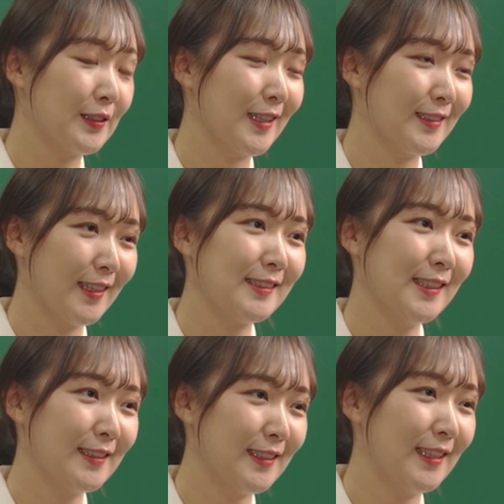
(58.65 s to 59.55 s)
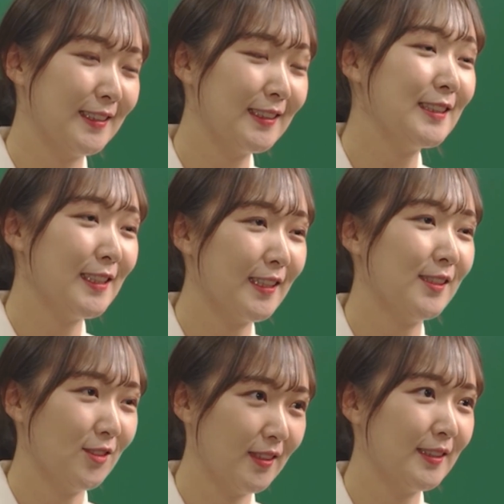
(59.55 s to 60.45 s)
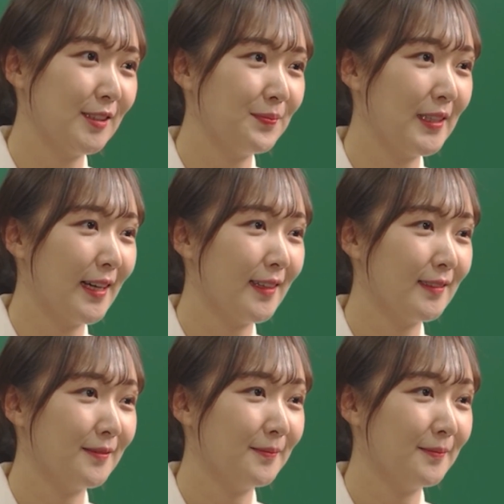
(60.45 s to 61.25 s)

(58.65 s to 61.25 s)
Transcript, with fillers: 그게 그 학생들의 특징이라 할 수 있겠습니다.